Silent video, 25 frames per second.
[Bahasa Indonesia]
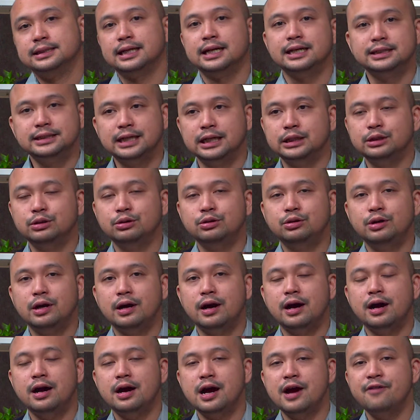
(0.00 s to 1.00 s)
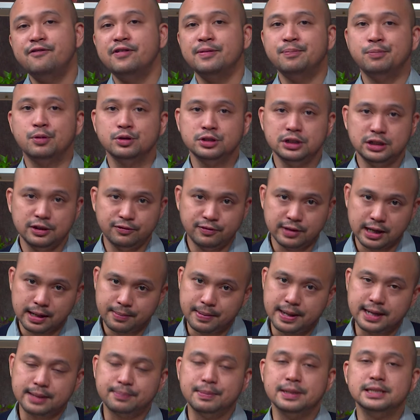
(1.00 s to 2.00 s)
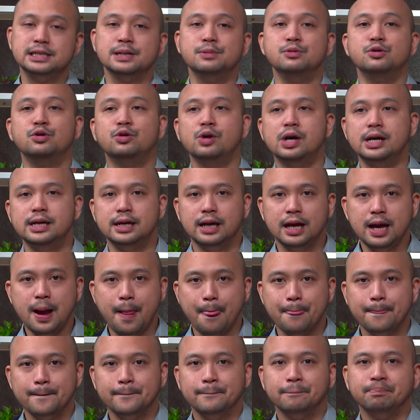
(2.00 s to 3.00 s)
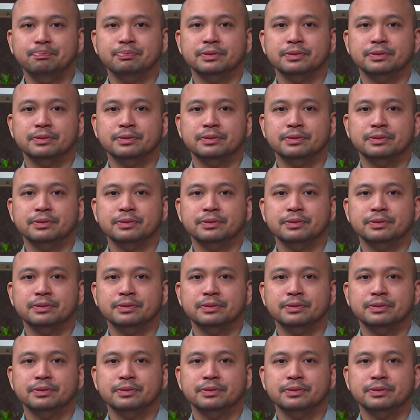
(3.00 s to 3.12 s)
salah satu uh, efek positif dari banyak baca buku adalah